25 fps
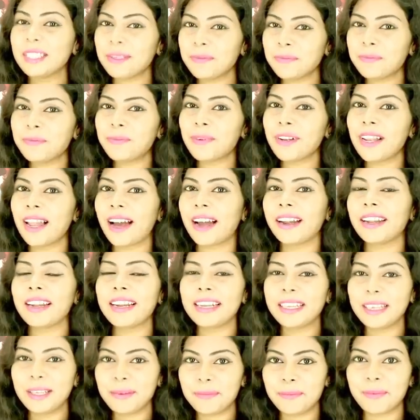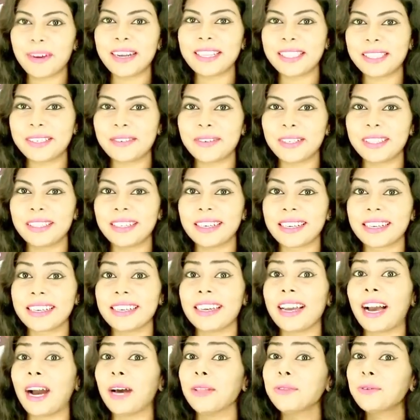சிம்பிளான டிப் எடுத்துகிட்டு
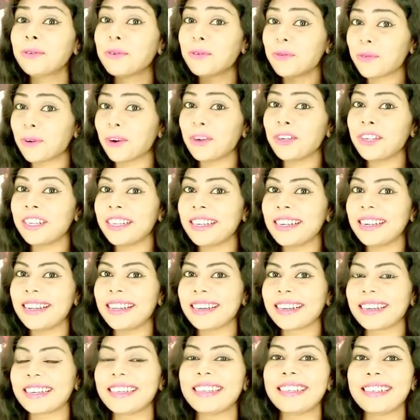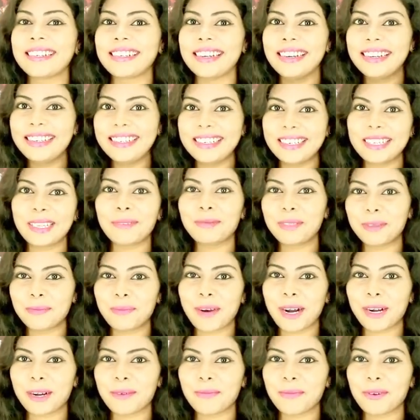வந்திருக்கேன் அதுவும் ஒன்று இல்லைங்க ரெண்டு டிப்ஸ்
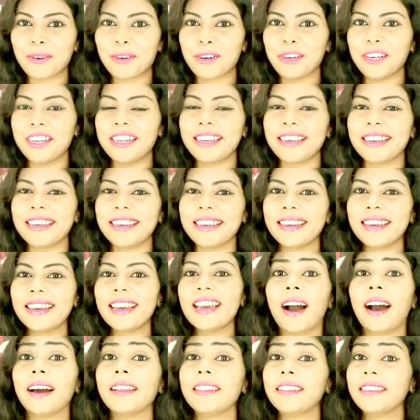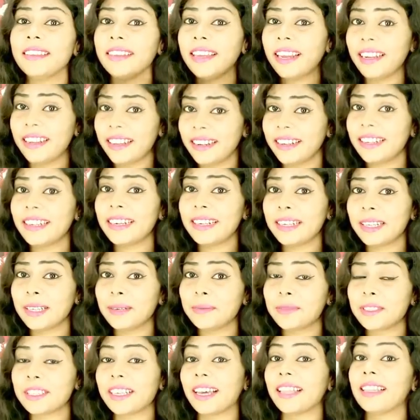பார்க்க போகிறோம் இன்னைக்கு அது என்னென்ன
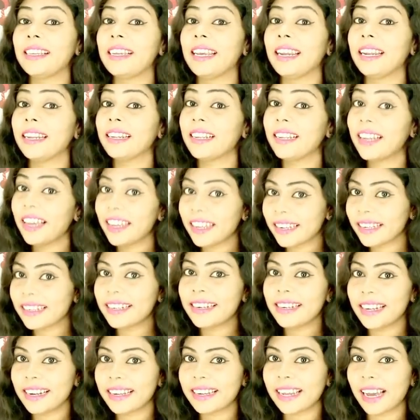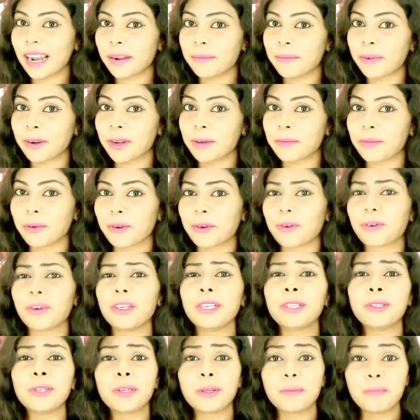டிப்ஸ் அதில் என்னெல்லாம் இன்க்ரீடியன்ட் ஆட் பண்ண போகிறோம்
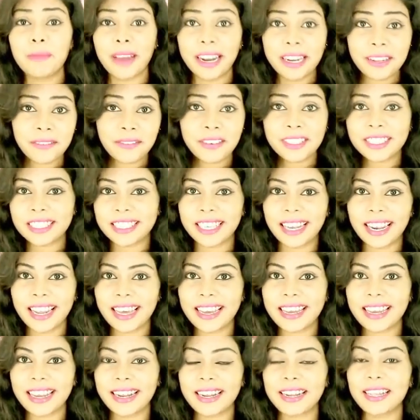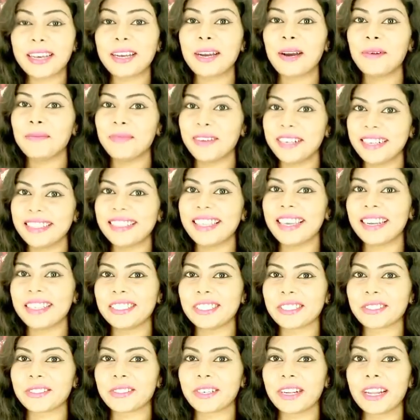இதோட பெனிஃபிட்ஸ் எல்லாம் என்ன அப்படின்னு
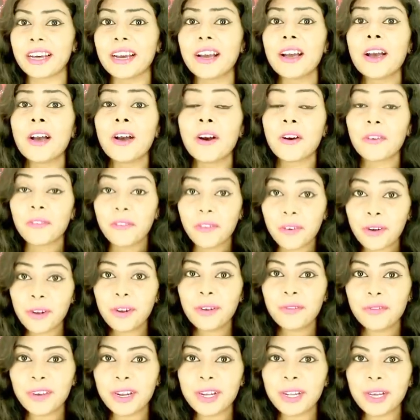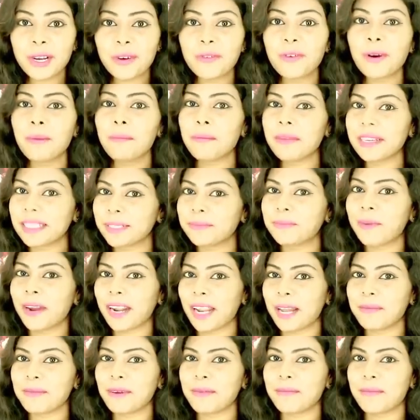தெரிஞ்சுக்கணுன்னா ஃபுல் வீடியோவை மிஸ்
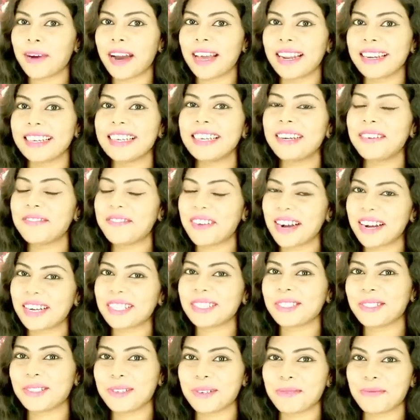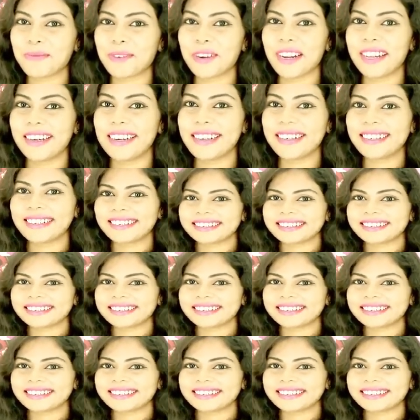பண்ணாமல் பாருங்கள் வாங்க ஷோக்கு போகலாம்